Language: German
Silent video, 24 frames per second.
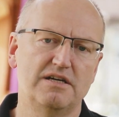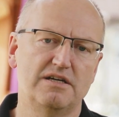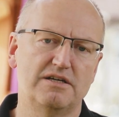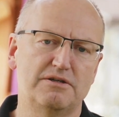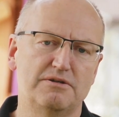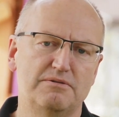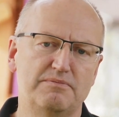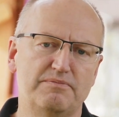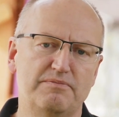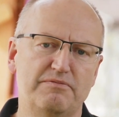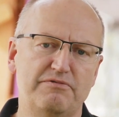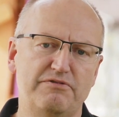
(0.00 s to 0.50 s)

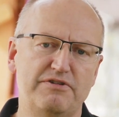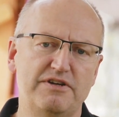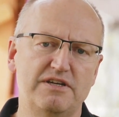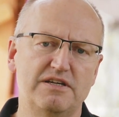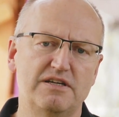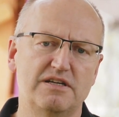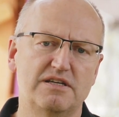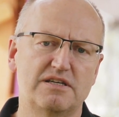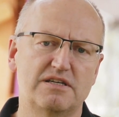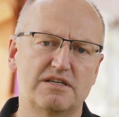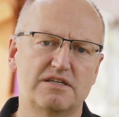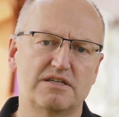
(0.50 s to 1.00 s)
ähm,
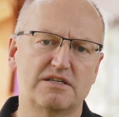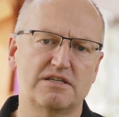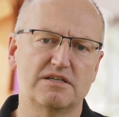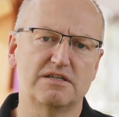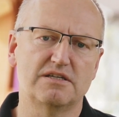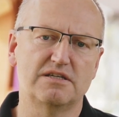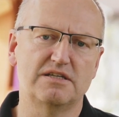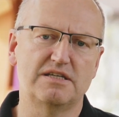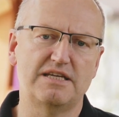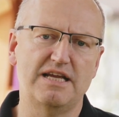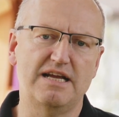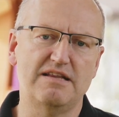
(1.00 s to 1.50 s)
findet
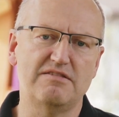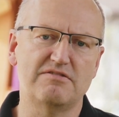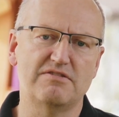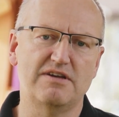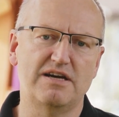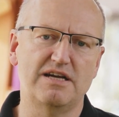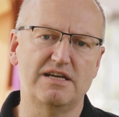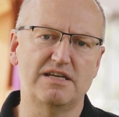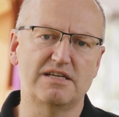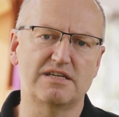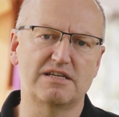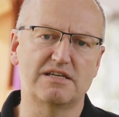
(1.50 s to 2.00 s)
äh,
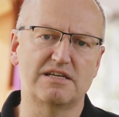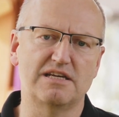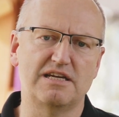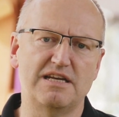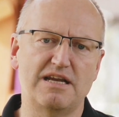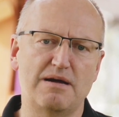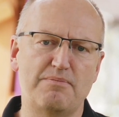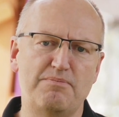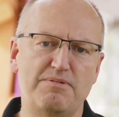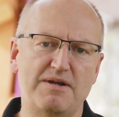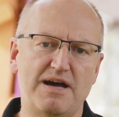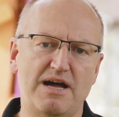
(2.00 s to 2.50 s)
derzeit in
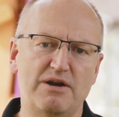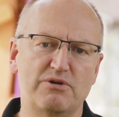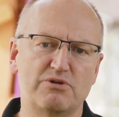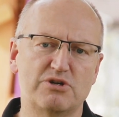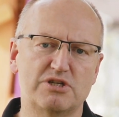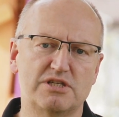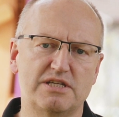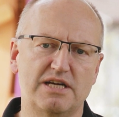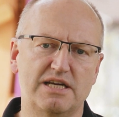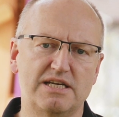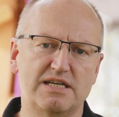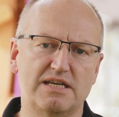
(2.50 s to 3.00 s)
der Planung
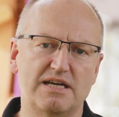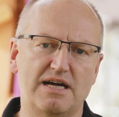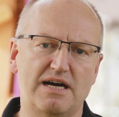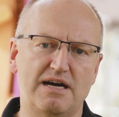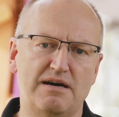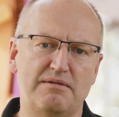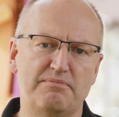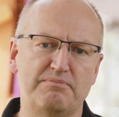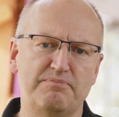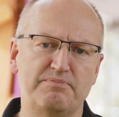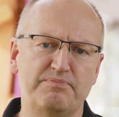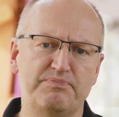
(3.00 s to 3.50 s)
statt
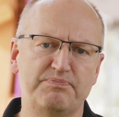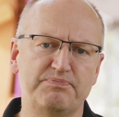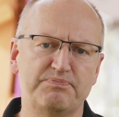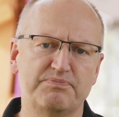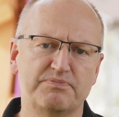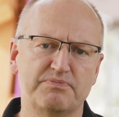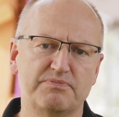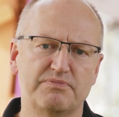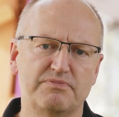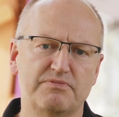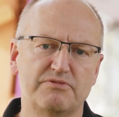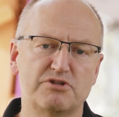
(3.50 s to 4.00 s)
am
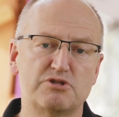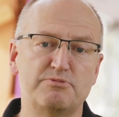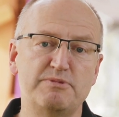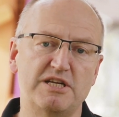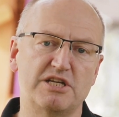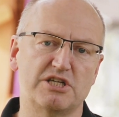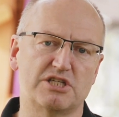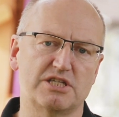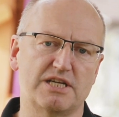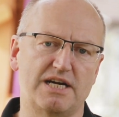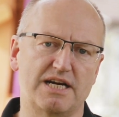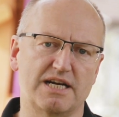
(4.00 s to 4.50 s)

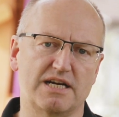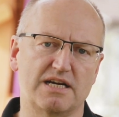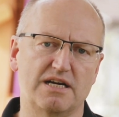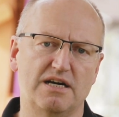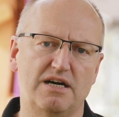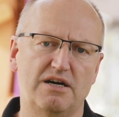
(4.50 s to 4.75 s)
Schmiedestrang.